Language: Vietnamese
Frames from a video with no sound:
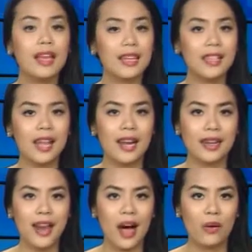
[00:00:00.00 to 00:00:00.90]
các nhà
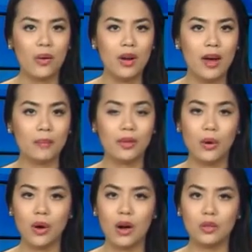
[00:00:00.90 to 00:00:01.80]
lãnh đạo đối lập
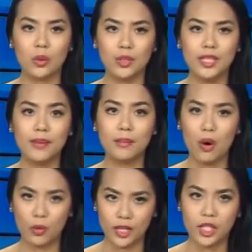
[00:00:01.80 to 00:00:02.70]
kêu gọi tổ chức
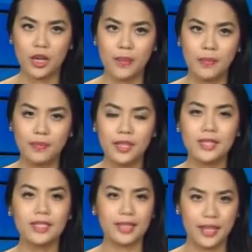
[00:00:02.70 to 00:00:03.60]
bầu cử sớm tin
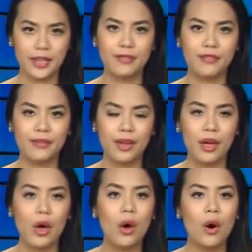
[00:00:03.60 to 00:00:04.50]
từ Kyiv,
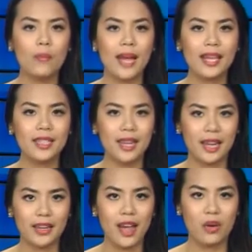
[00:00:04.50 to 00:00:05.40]
Hôm nay, các nhà
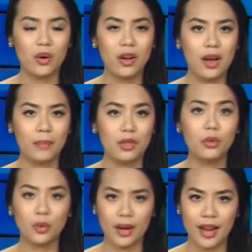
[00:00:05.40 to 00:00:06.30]
lãnh đạo đối lập ở
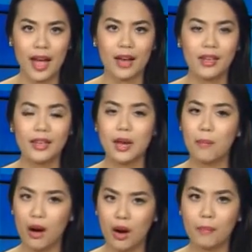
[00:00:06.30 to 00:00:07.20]
Ukraine đã
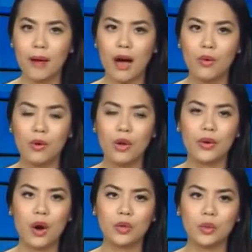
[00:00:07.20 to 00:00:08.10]
mở họp báo
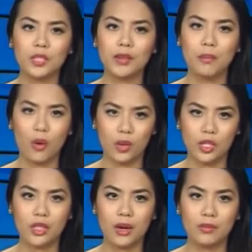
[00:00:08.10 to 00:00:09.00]
đòi tổ chức bầu cử
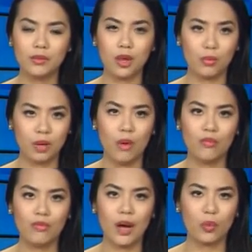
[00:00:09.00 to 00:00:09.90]
sớm tổng
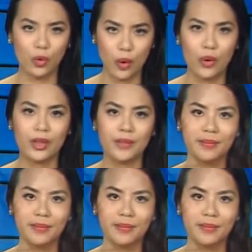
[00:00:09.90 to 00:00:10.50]
thống và quốc hội.